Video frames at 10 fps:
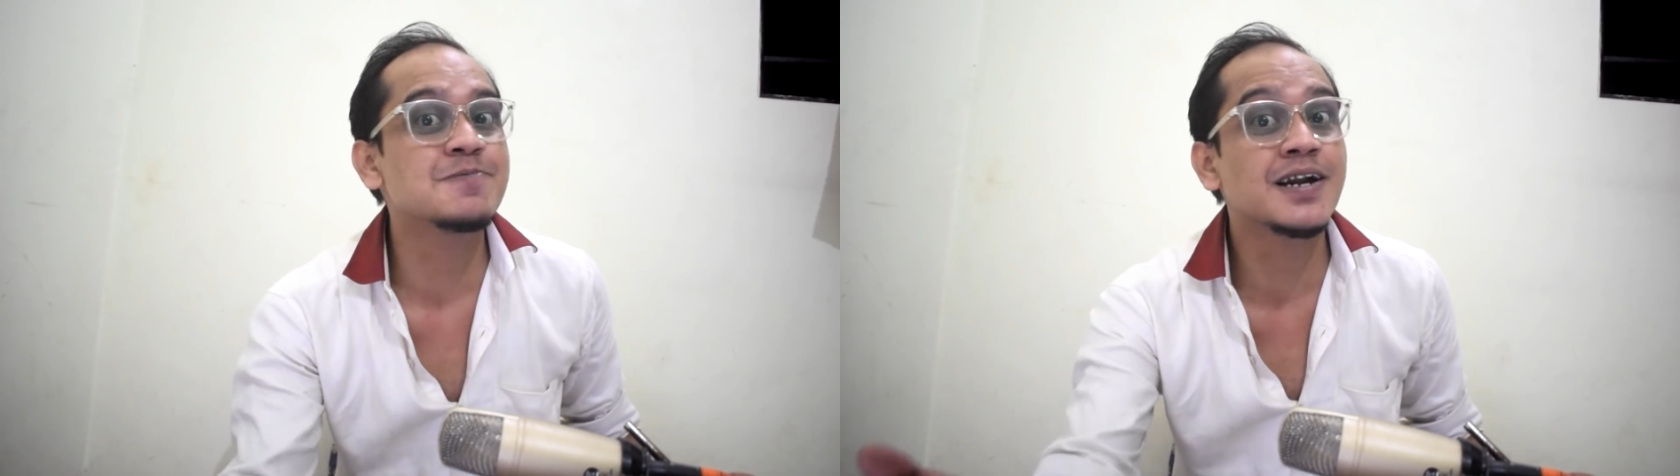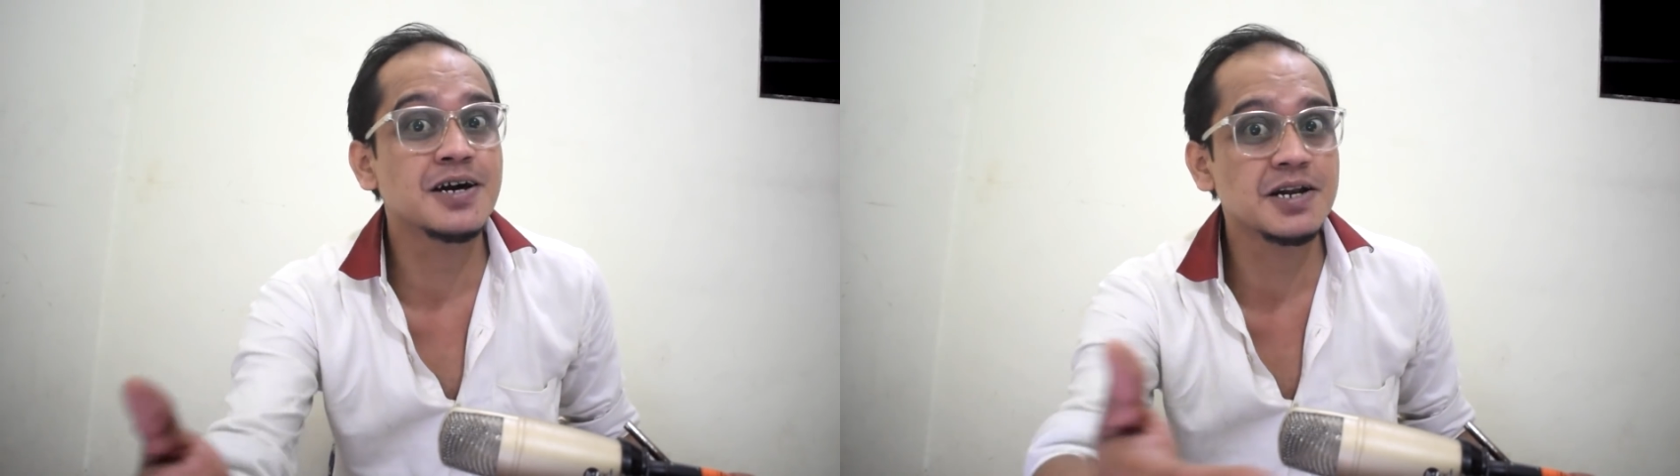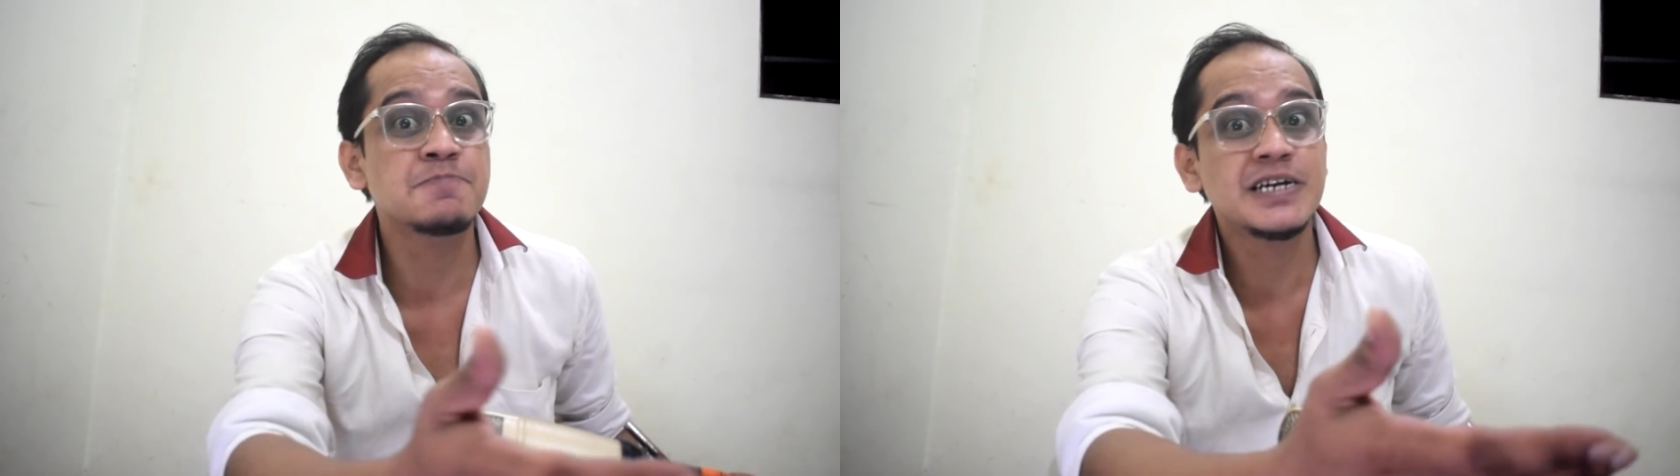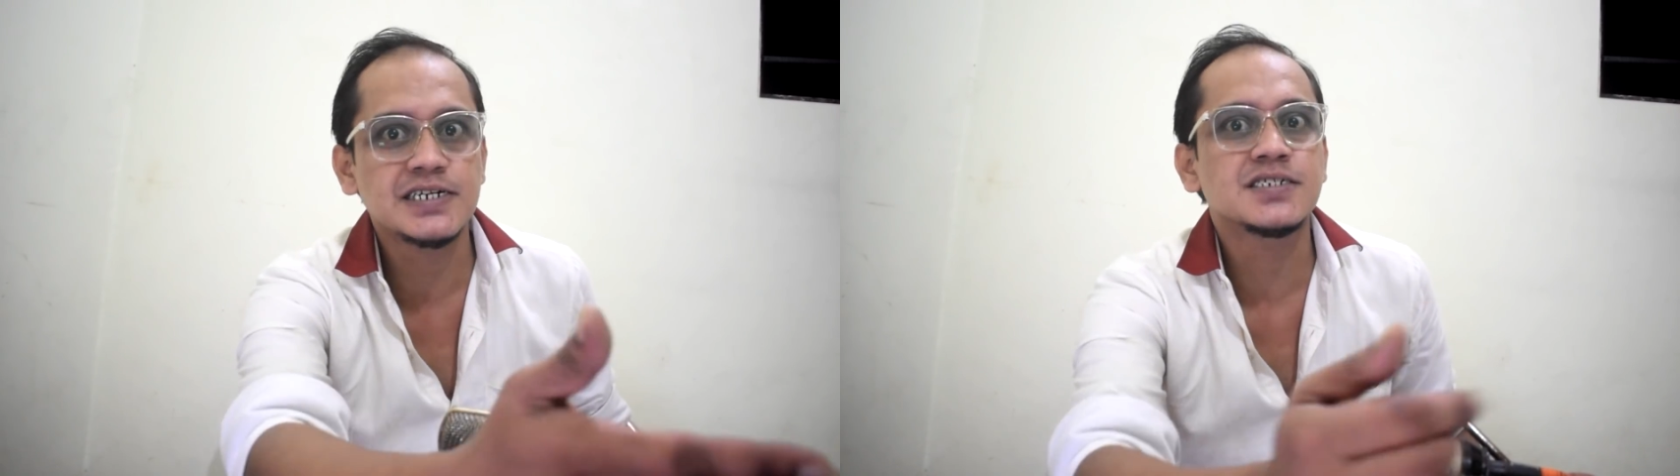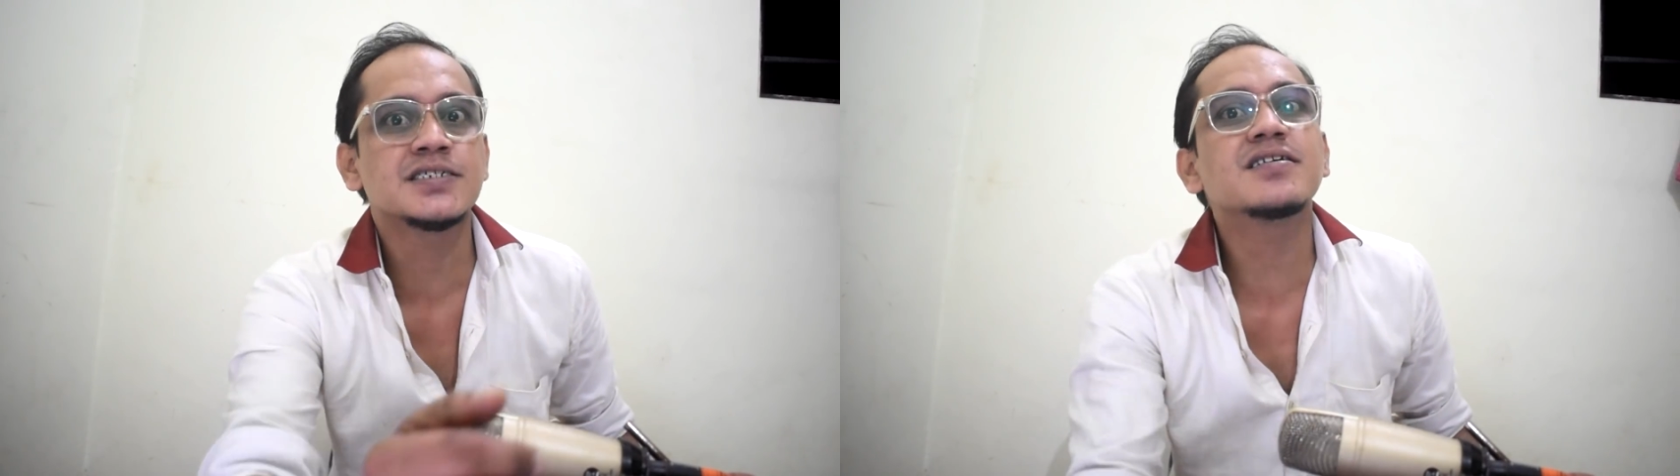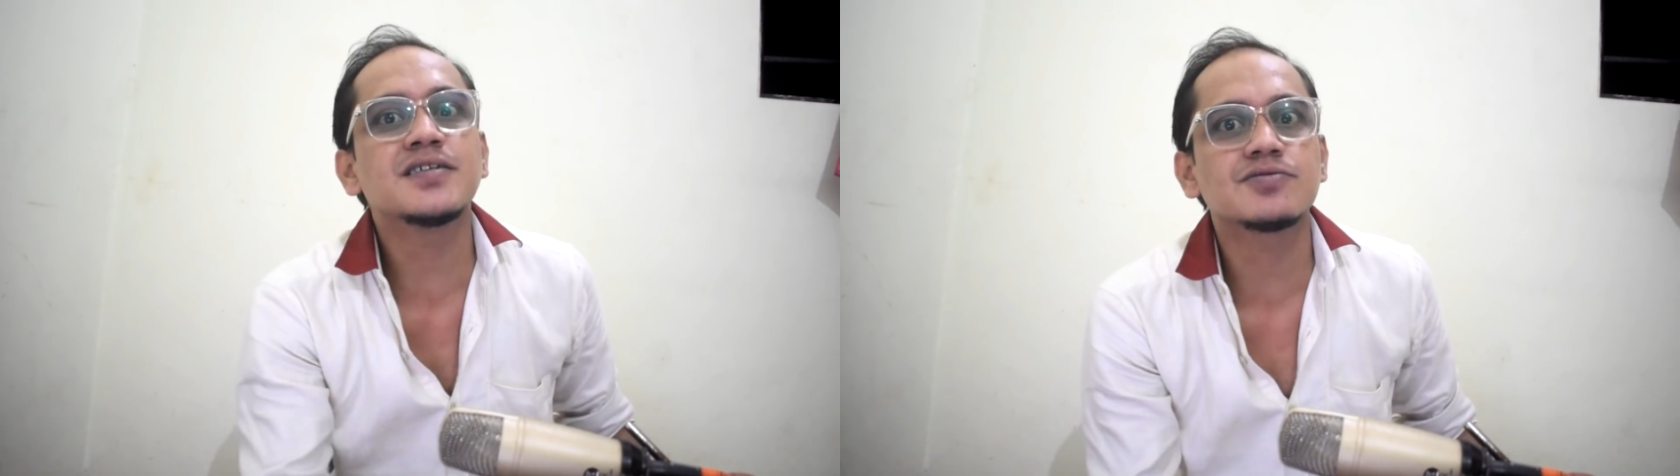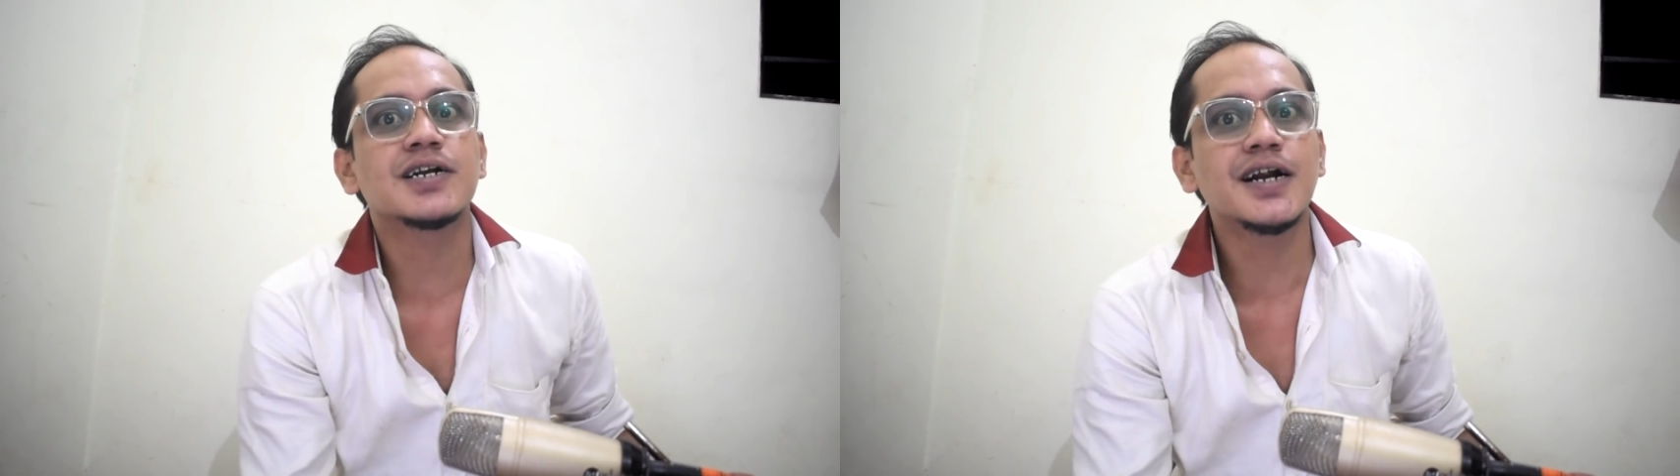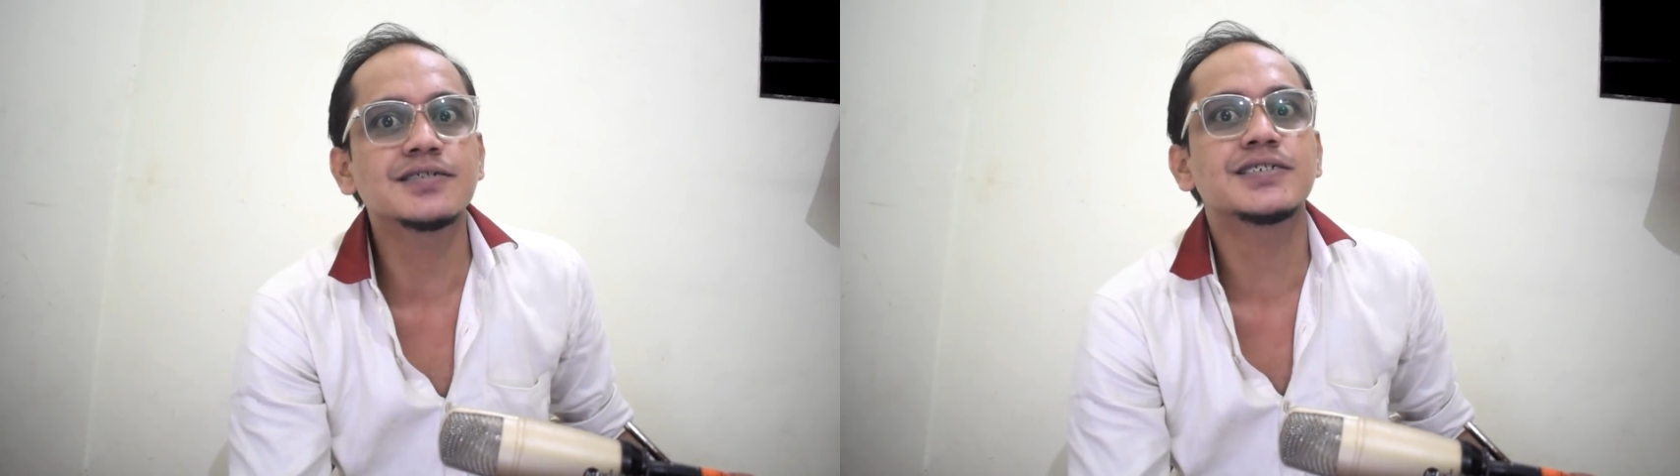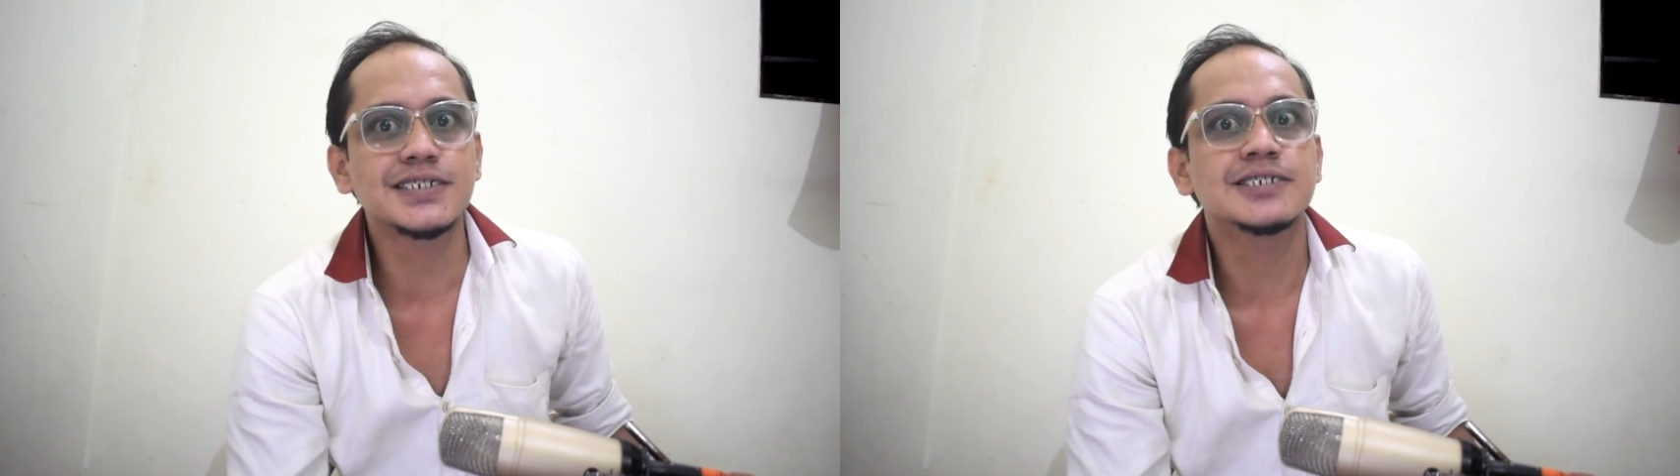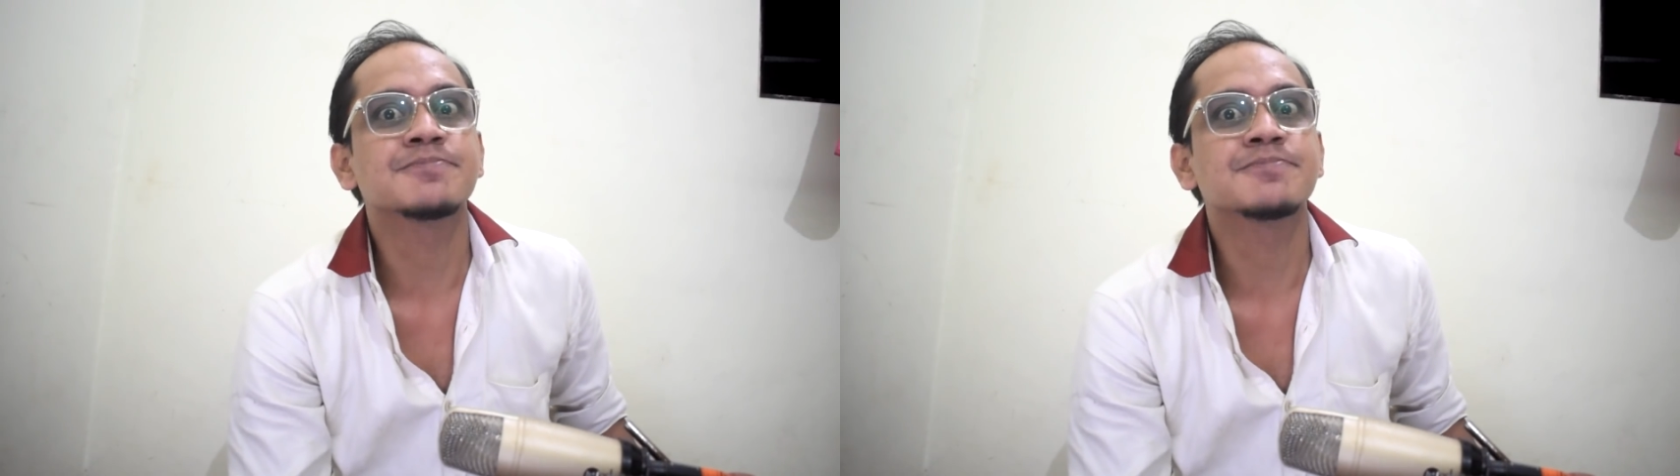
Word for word: प्यार अगर अपनी क्रश तक किया होता ना ढंग से